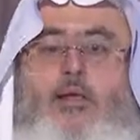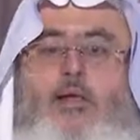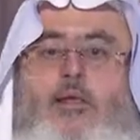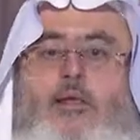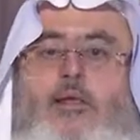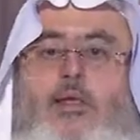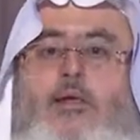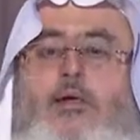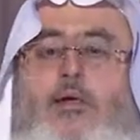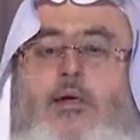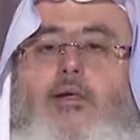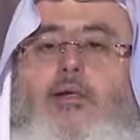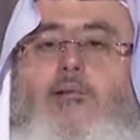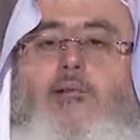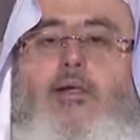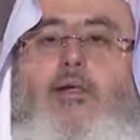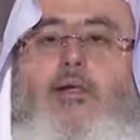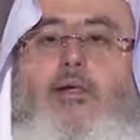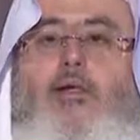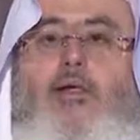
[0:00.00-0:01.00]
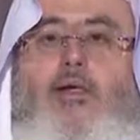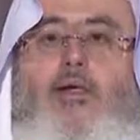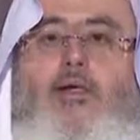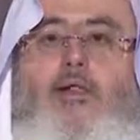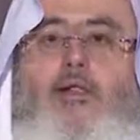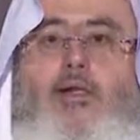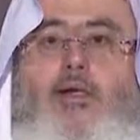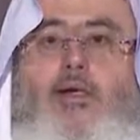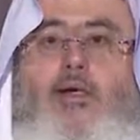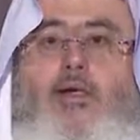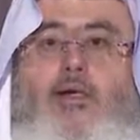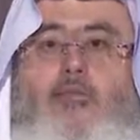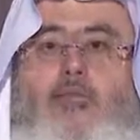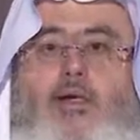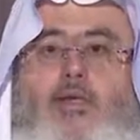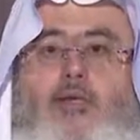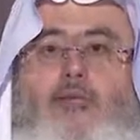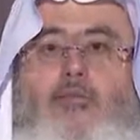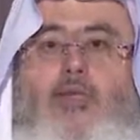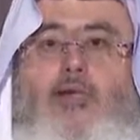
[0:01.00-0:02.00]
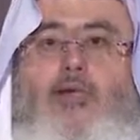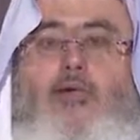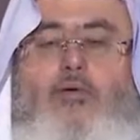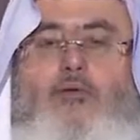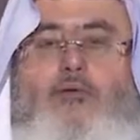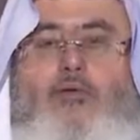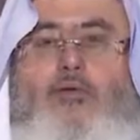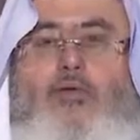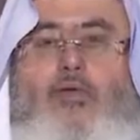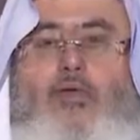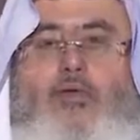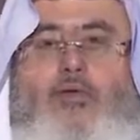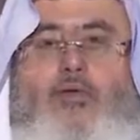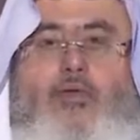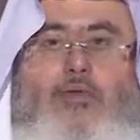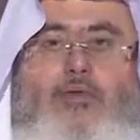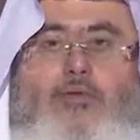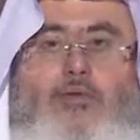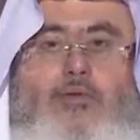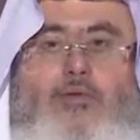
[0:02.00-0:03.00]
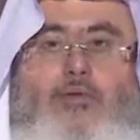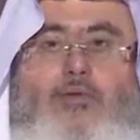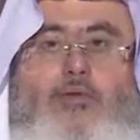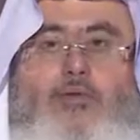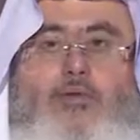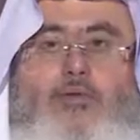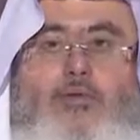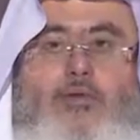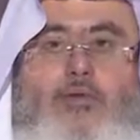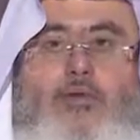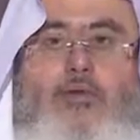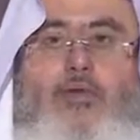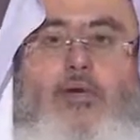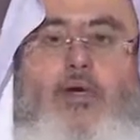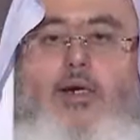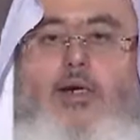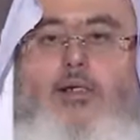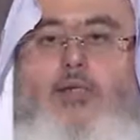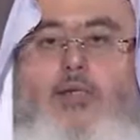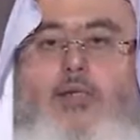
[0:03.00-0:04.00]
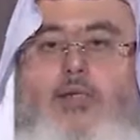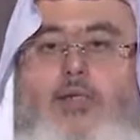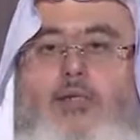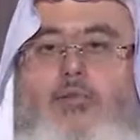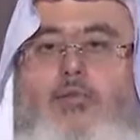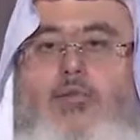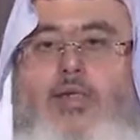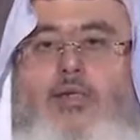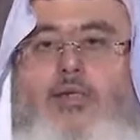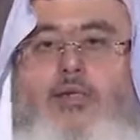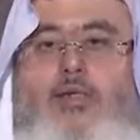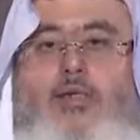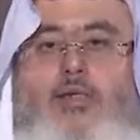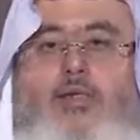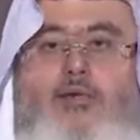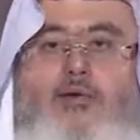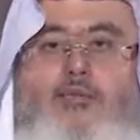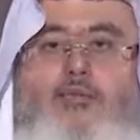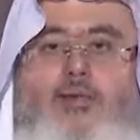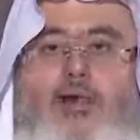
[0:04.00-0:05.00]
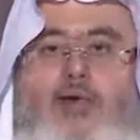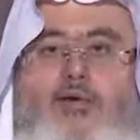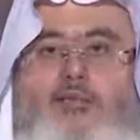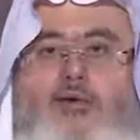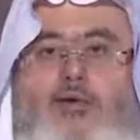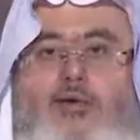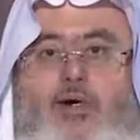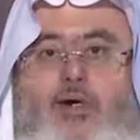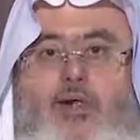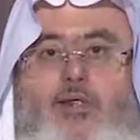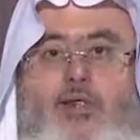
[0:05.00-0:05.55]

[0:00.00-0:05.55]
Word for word: طبعا من الجرائم حرمان الأمة من الأذان يقول خلاص كله مسجل ما في واحد